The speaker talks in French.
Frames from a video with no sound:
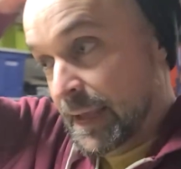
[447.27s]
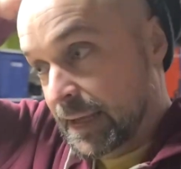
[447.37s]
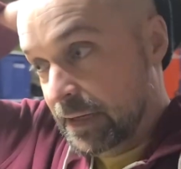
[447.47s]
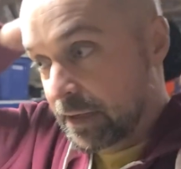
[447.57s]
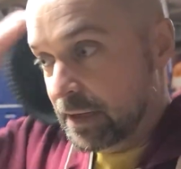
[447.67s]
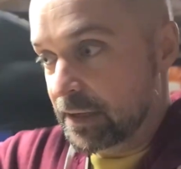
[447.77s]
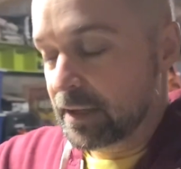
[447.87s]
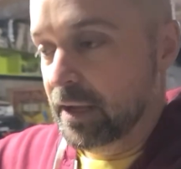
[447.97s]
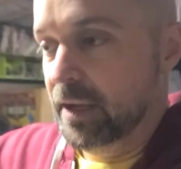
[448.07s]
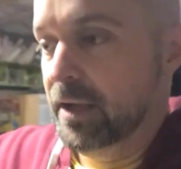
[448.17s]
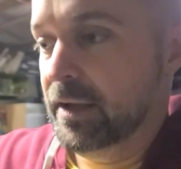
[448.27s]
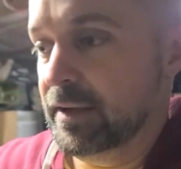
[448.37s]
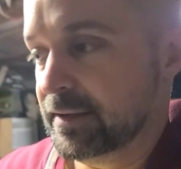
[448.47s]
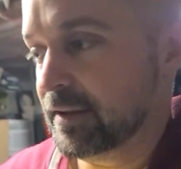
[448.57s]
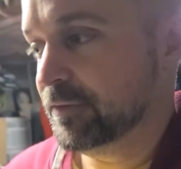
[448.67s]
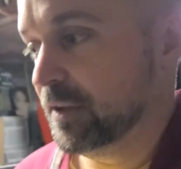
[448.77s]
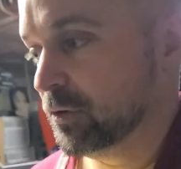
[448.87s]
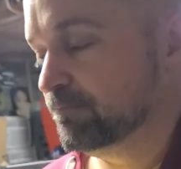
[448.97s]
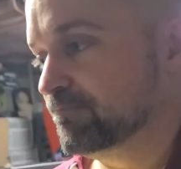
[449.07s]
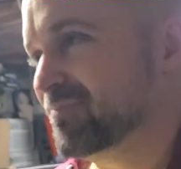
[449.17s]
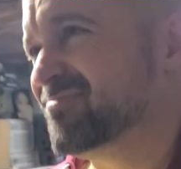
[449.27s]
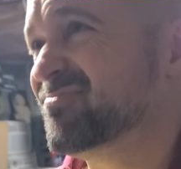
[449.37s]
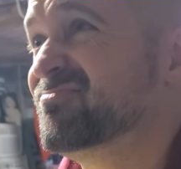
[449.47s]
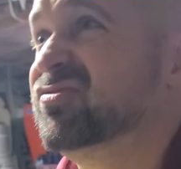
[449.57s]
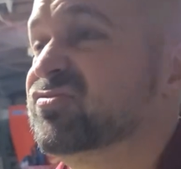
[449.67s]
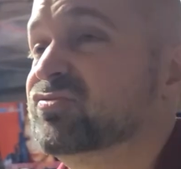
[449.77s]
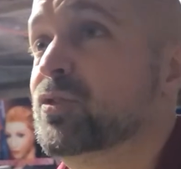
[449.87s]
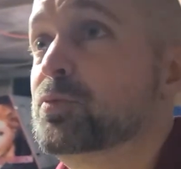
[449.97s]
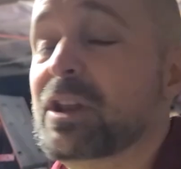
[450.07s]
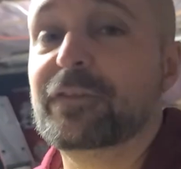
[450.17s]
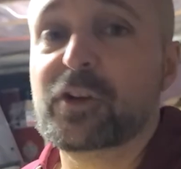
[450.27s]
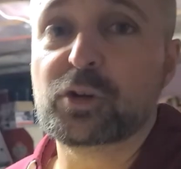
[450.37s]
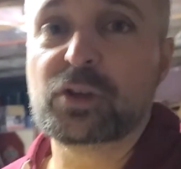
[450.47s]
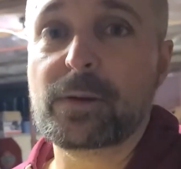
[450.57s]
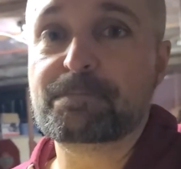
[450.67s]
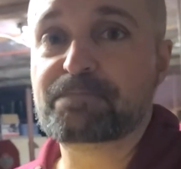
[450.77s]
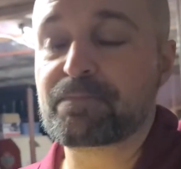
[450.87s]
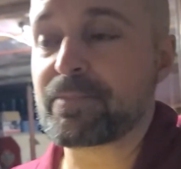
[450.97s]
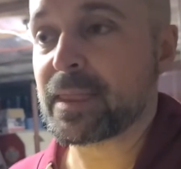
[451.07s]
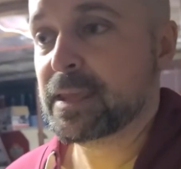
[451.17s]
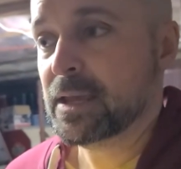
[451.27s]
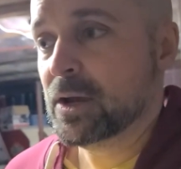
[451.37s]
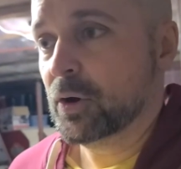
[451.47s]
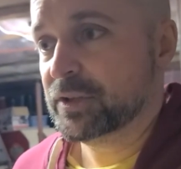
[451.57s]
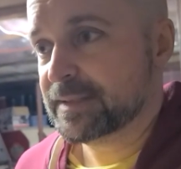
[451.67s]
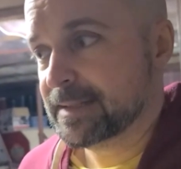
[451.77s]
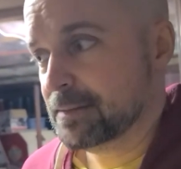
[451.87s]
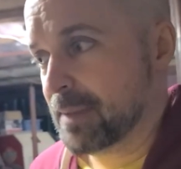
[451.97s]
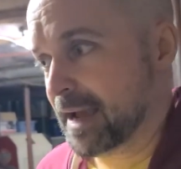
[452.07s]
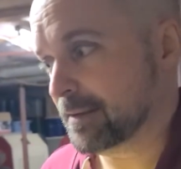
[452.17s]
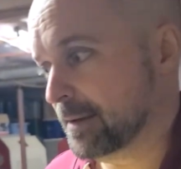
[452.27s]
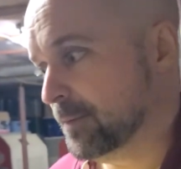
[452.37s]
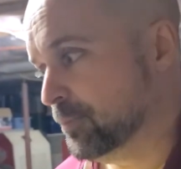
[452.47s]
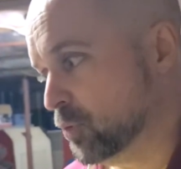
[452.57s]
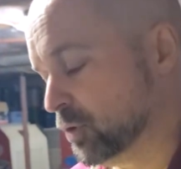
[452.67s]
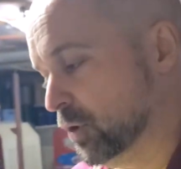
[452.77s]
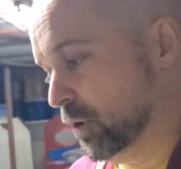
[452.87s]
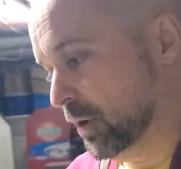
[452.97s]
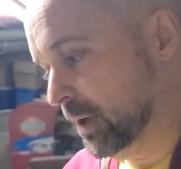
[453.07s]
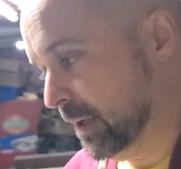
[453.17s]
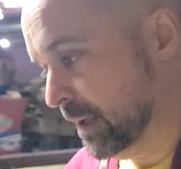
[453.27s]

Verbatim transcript: Et là, euh, ça fait depuis la fin octobre, on a signé le bail pour que,